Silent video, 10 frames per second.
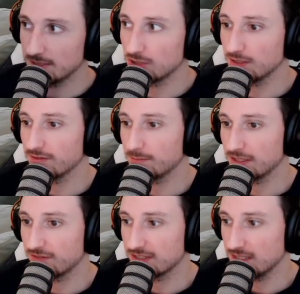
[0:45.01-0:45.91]
match-up qui va pas
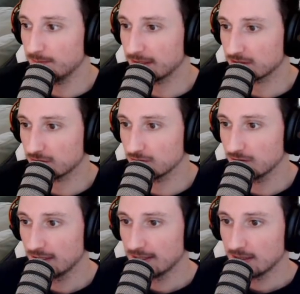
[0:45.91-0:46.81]
être facile parce que
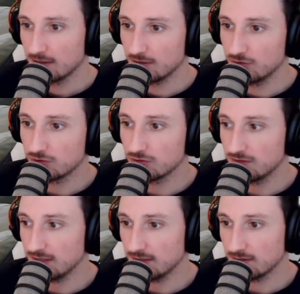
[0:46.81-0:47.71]
du
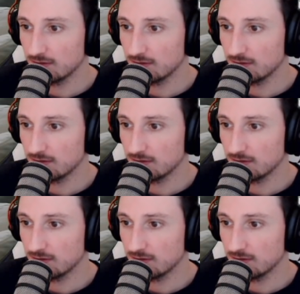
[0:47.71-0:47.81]
côté